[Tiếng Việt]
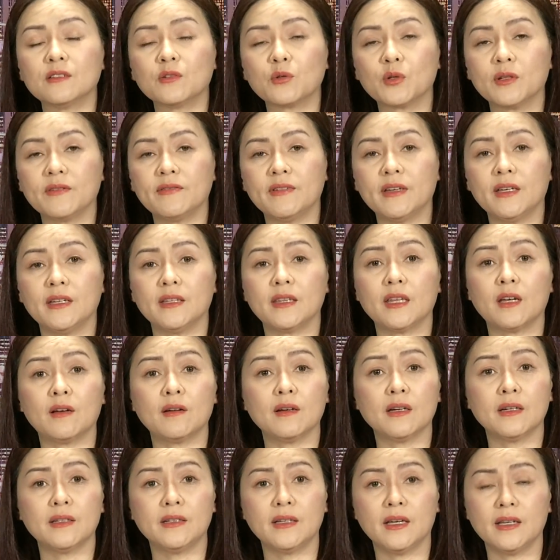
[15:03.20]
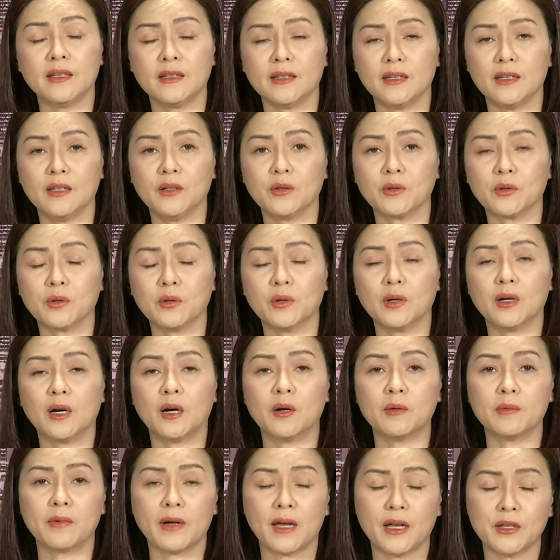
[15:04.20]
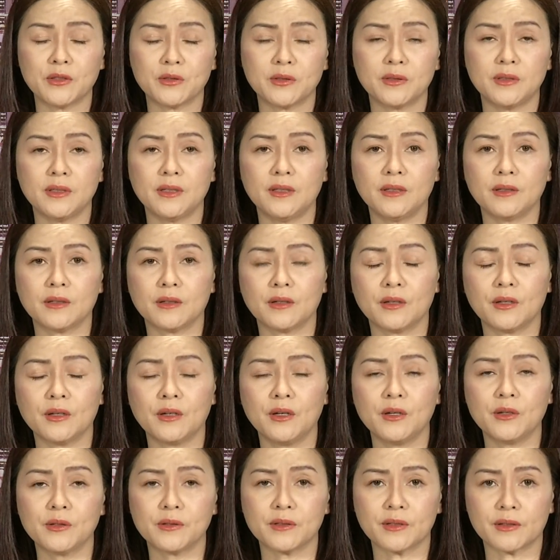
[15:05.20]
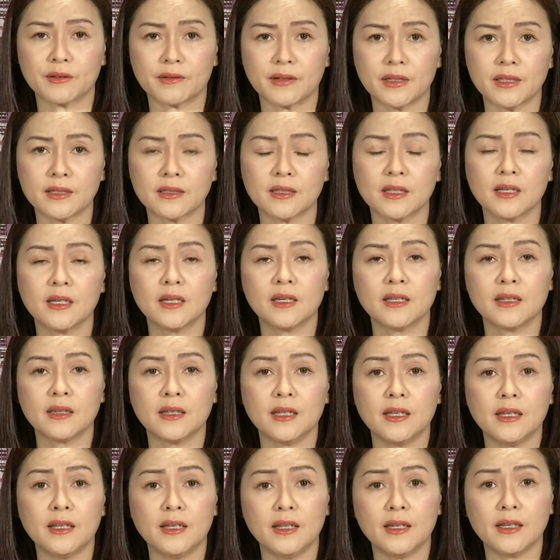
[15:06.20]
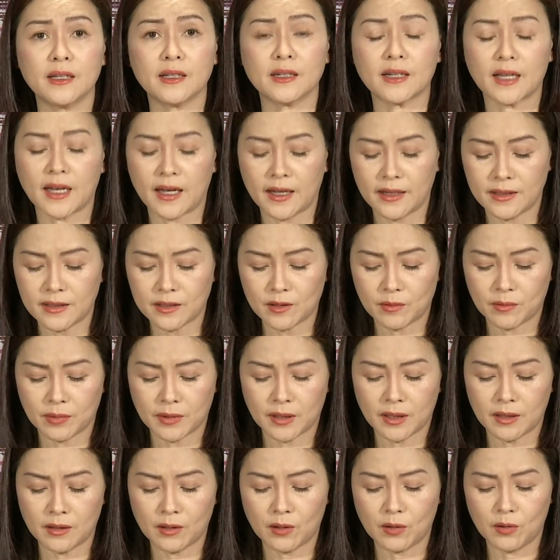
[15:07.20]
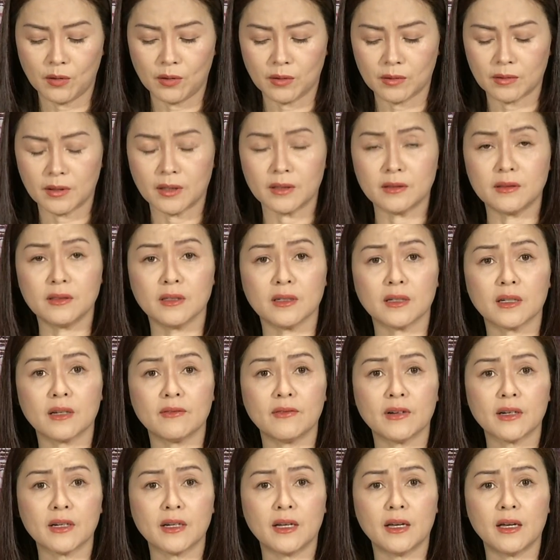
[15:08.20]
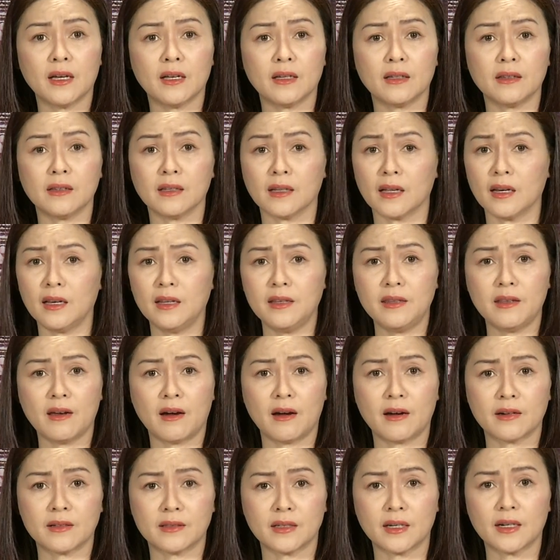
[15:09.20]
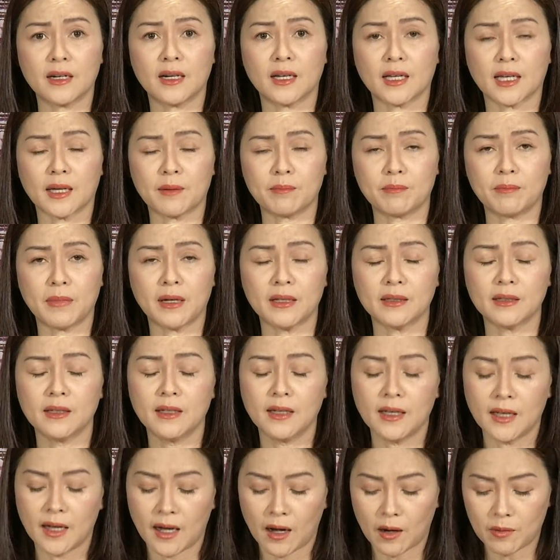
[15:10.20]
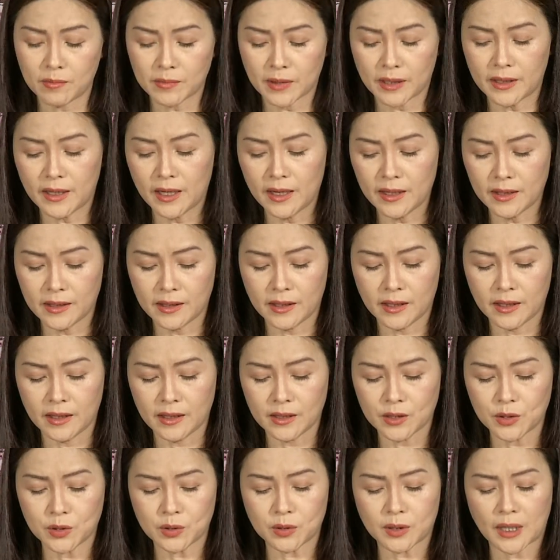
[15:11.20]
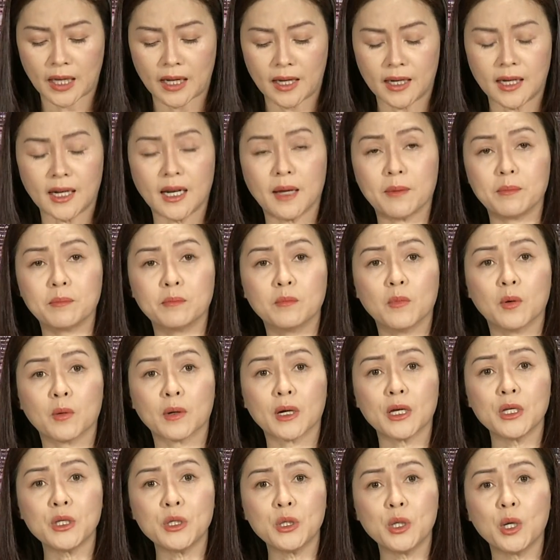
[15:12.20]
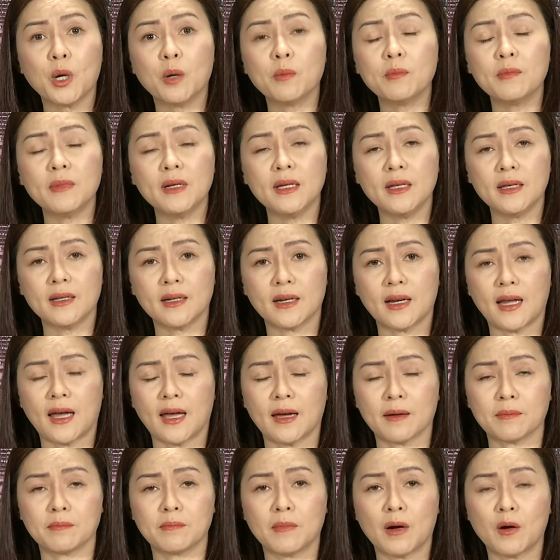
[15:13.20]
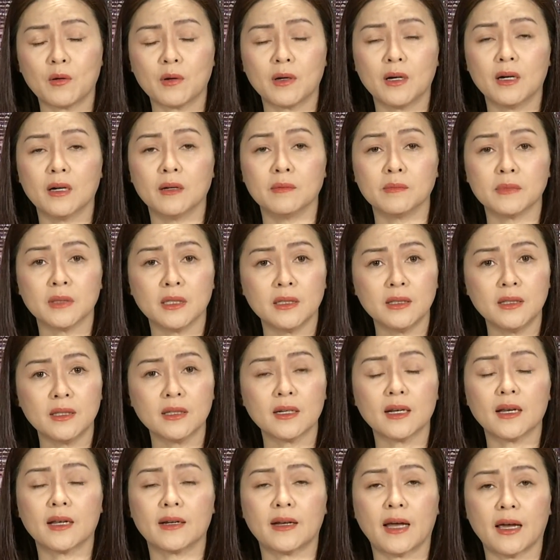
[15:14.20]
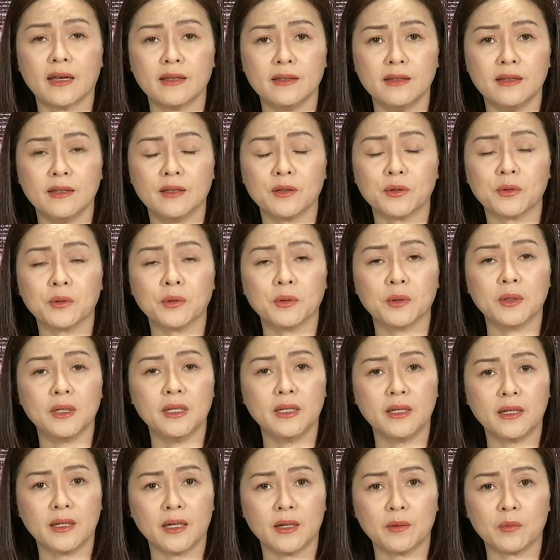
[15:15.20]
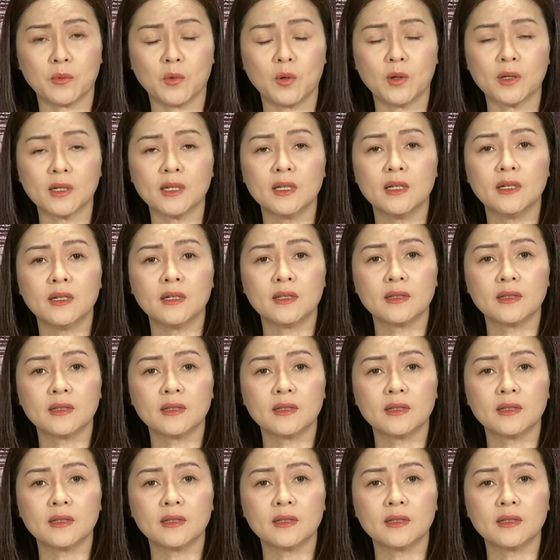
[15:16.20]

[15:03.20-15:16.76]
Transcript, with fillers: kính thưa quý vị theo lời đề nghị của ông Anthony uterus thì hiện nay trong cái cuộc ờ, những cái vấn đề những cái lý do rất là cấp bách ông đã đề nghị thành lập một cái nhóm liên lạc bao gồm thứ nhất là đại diện của Liên Hiệp Quốc